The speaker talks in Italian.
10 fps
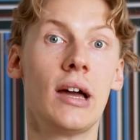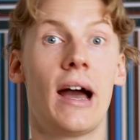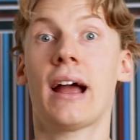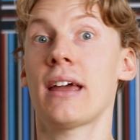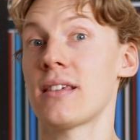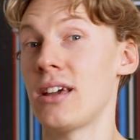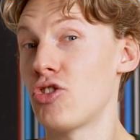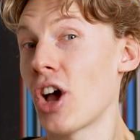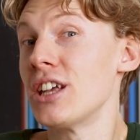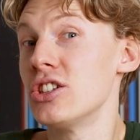anche se
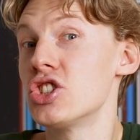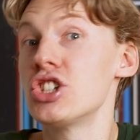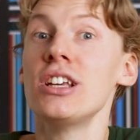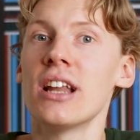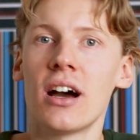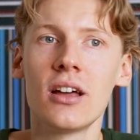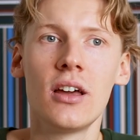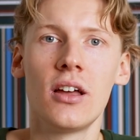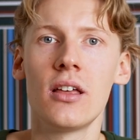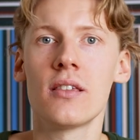già in Cina
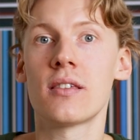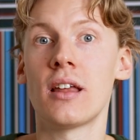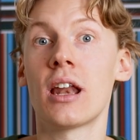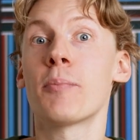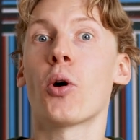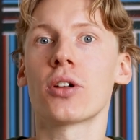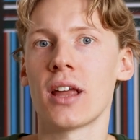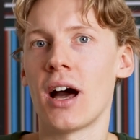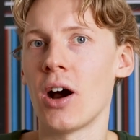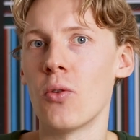se ne riporta